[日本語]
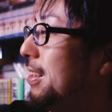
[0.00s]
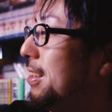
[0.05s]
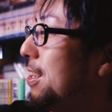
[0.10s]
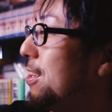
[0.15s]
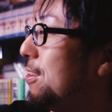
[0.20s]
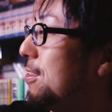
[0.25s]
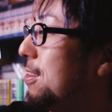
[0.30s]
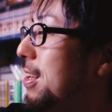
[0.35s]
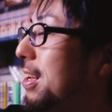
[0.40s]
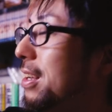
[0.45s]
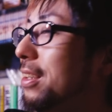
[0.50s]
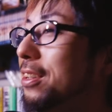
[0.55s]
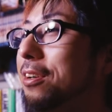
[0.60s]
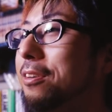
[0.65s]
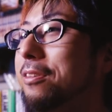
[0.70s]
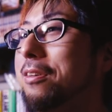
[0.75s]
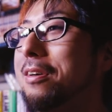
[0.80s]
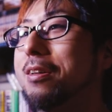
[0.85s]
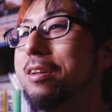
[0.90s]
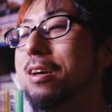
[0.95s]
で出演者
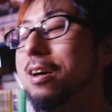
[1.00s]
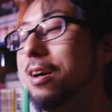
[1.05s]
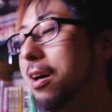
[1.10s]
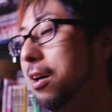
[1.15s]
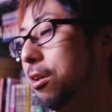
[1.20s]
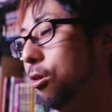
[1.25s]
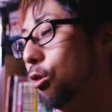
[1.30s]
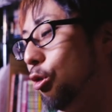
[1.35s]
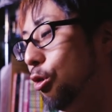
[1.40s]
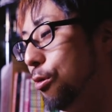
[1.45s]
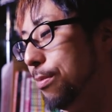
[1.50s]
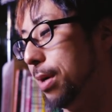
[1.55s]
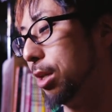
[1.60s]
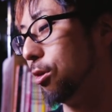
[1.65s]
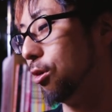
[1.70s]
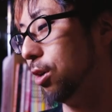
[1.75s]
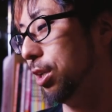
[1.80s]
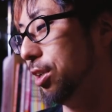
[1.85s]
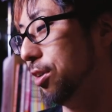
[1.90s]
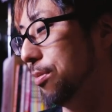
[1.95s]
にはねあのコマ
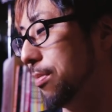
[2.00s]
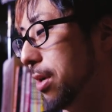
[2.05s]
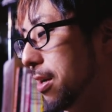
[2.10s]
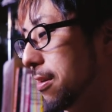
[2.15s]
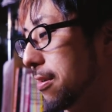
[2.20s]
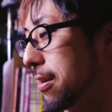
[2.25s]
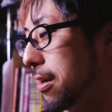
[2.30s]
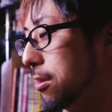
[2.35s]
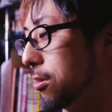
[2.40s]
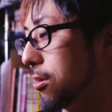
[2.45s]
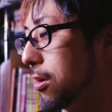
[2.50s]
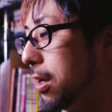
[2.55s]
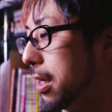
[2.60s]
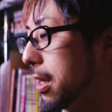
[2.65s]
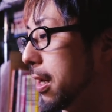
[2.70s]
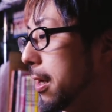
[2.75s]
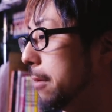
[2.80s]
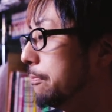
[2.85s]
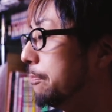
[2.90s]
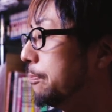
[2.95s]
撮り姉妹さんとか
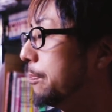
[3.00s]
ね